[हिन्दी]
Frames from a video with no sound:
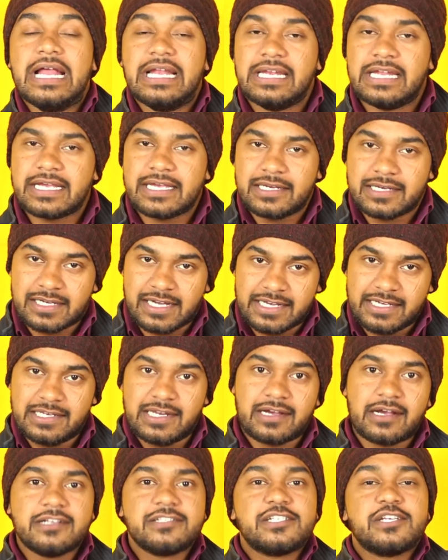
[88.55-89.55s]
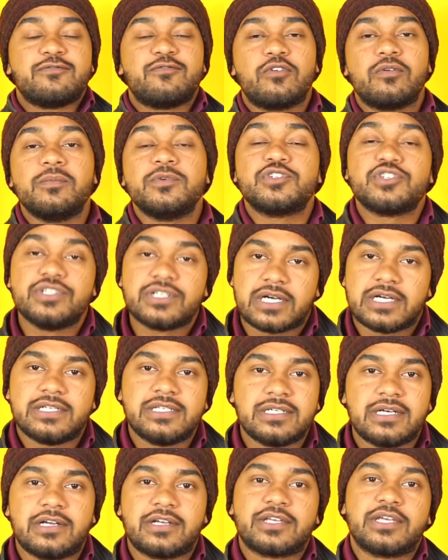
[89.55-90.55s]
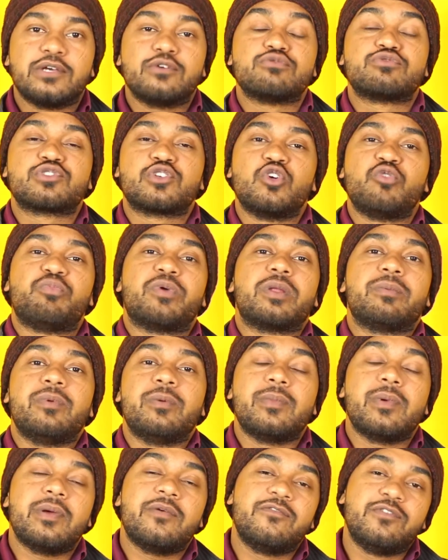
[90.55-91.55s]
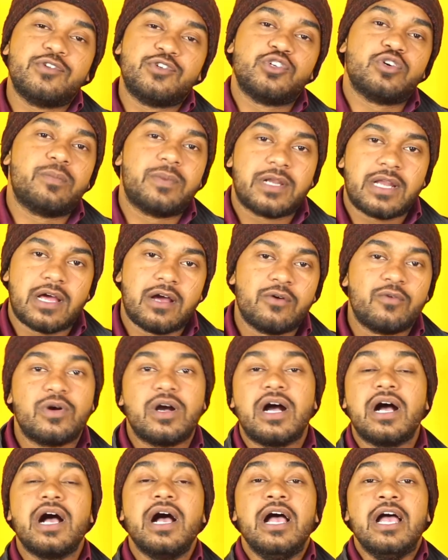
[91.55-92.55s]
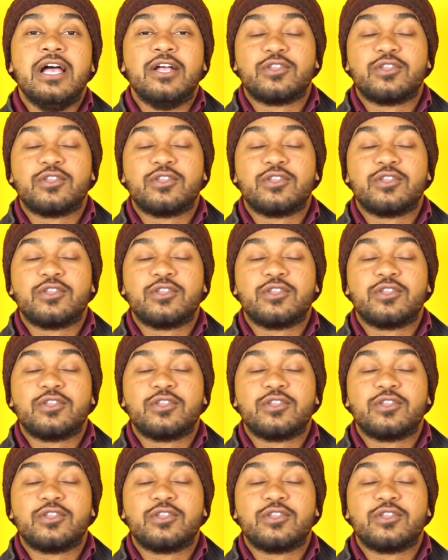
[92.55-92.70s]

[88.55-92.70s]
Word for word: लेकिन कहीं ना कहीं से इन्फॉर्मेशन इकट्ठी करके उसके ऊपर भी मैं वीडियो बनाऊँगा